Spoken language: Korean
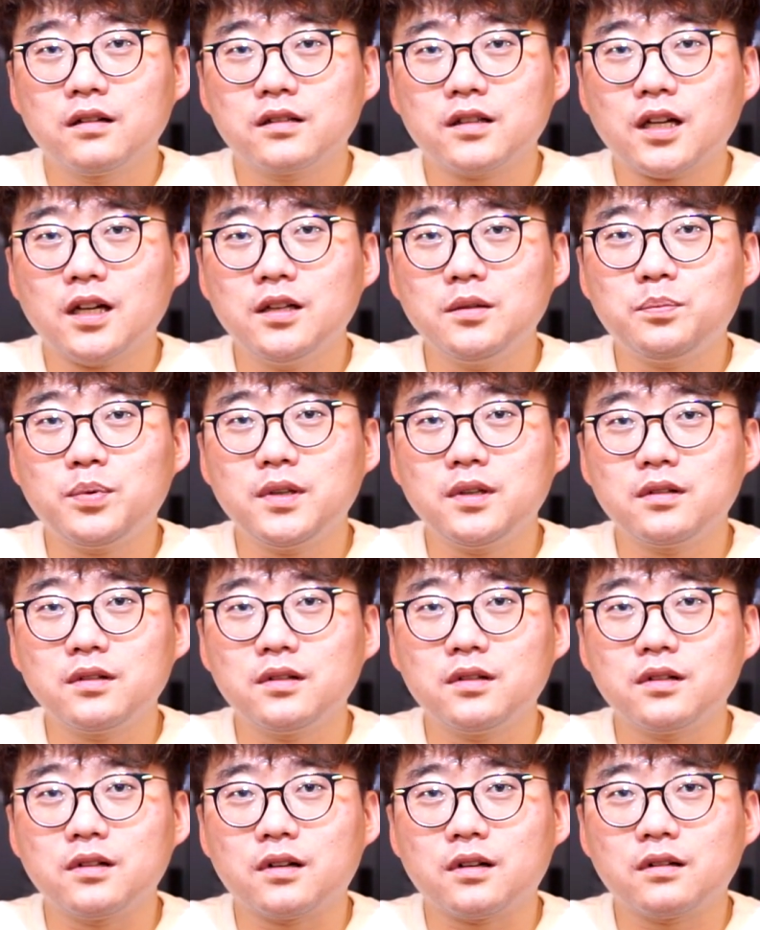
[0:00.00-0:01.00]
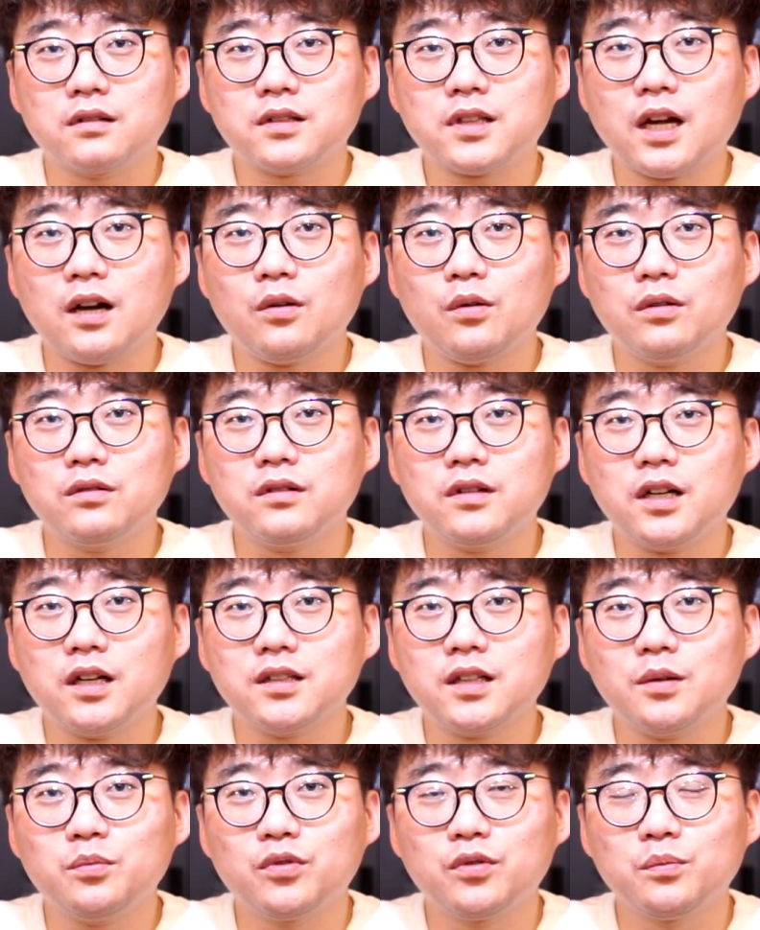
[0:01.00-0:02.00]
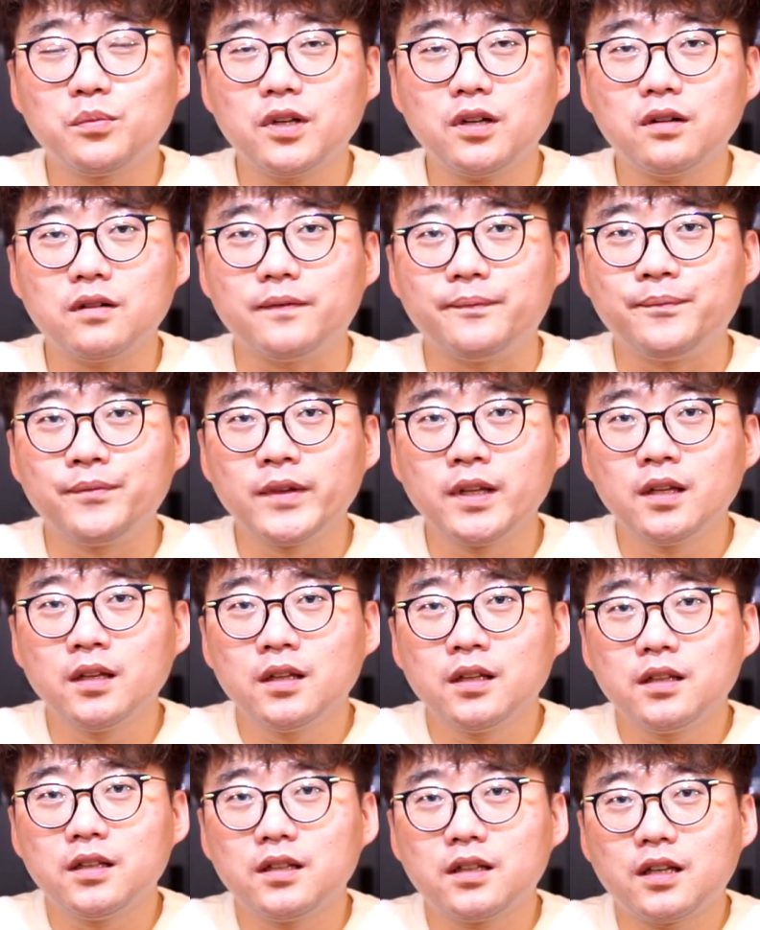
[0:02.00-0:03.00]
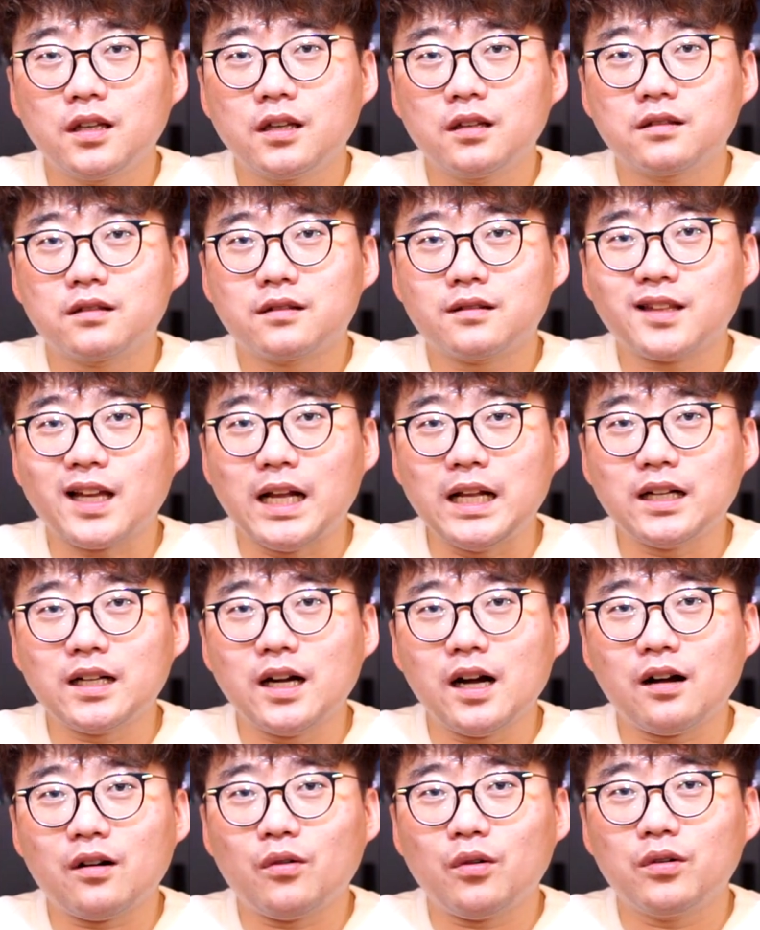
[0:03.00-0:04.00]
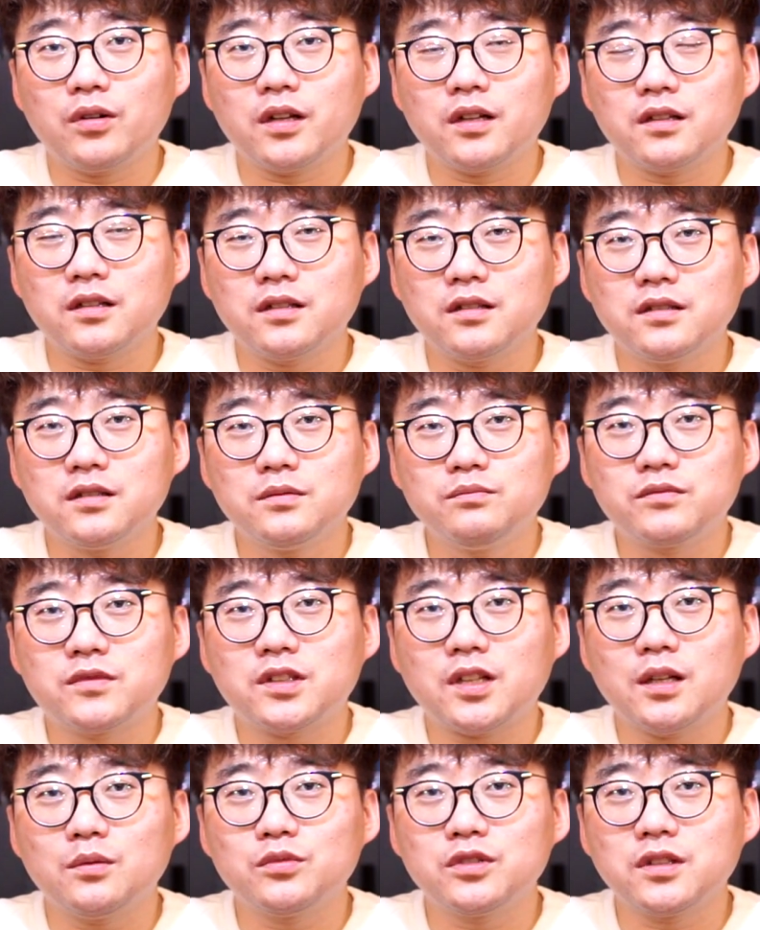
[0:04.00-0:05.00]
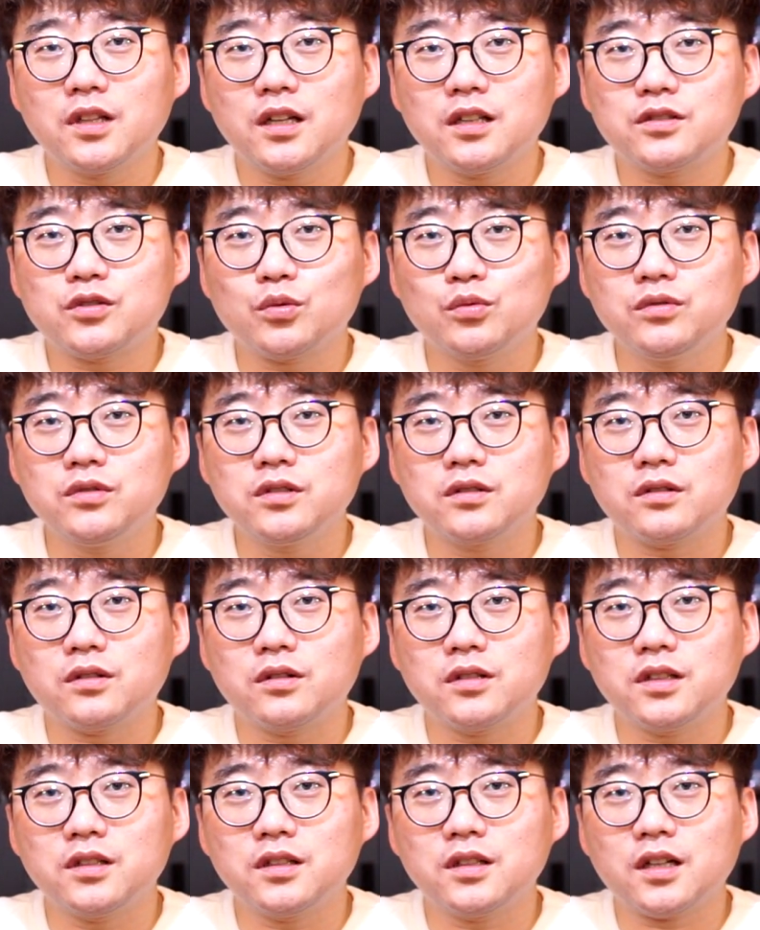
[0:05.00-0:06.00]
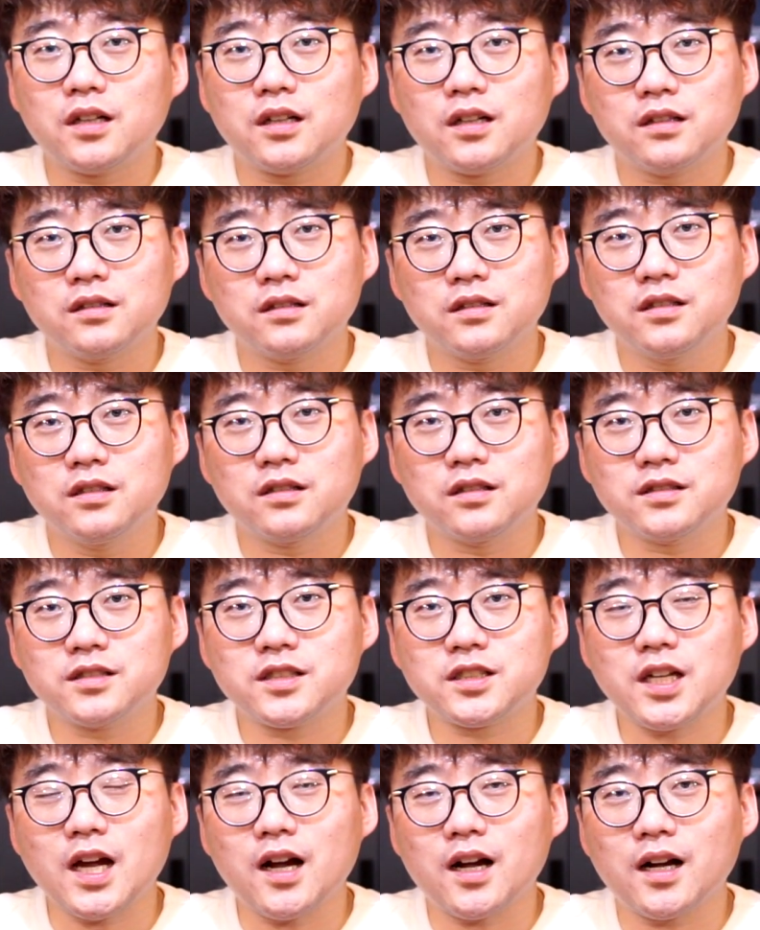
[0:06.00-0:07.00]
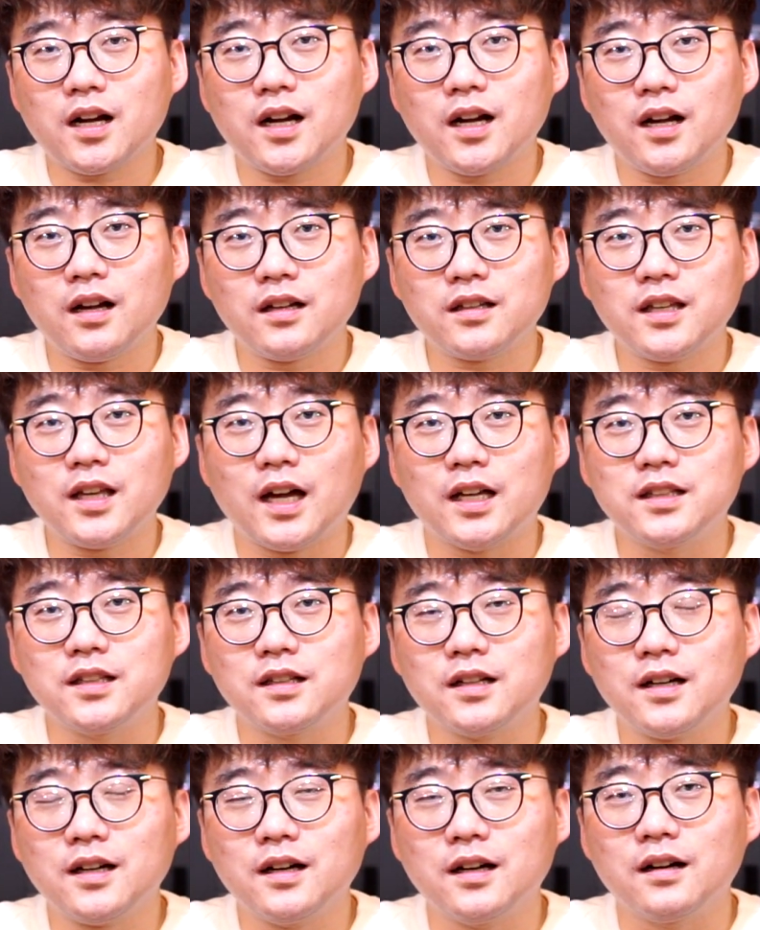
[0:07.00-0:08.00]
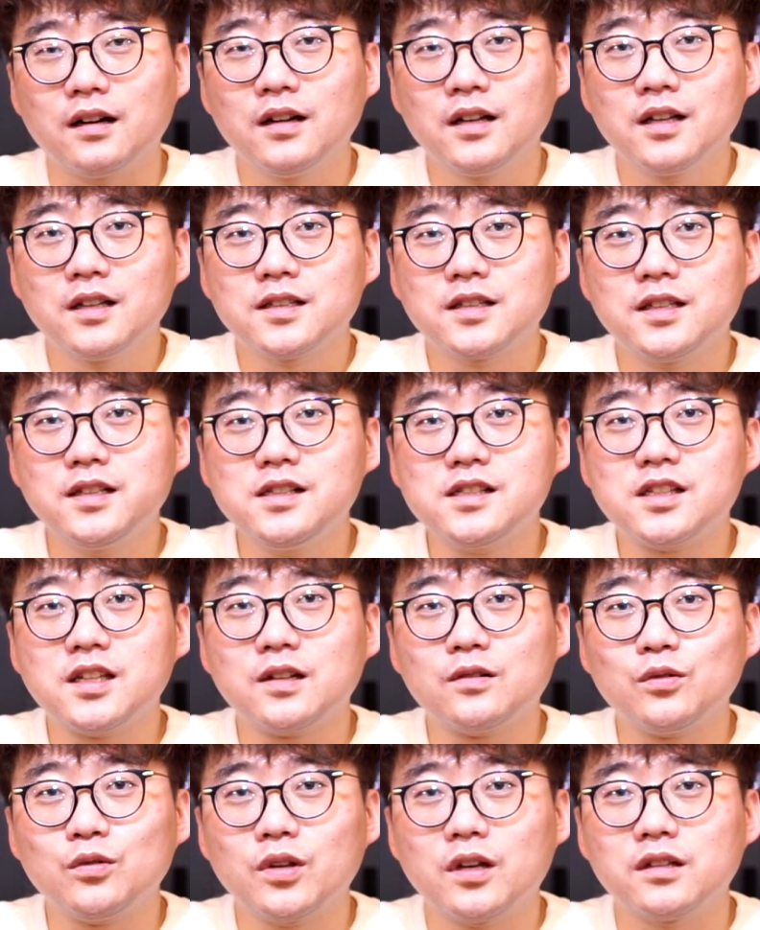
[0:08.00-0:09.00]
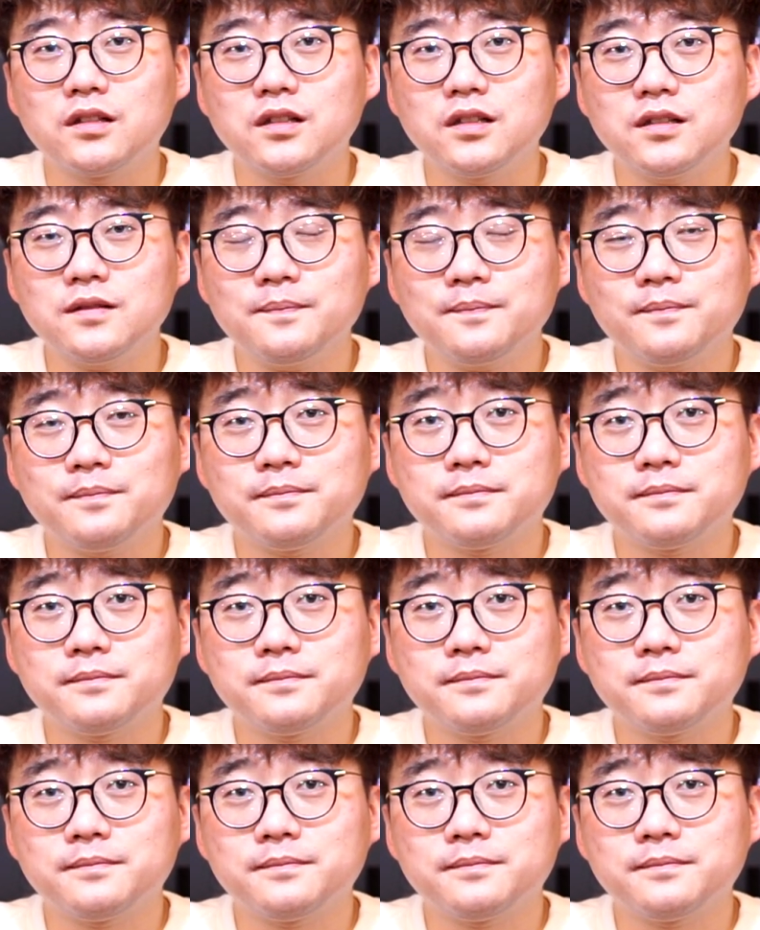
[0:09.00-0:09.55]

타이핑을 타건을 하다 보면 이게 딸깍거리는 음 때문에 쫀득거린다라는 이런 착각이 아니라 실제로 얘는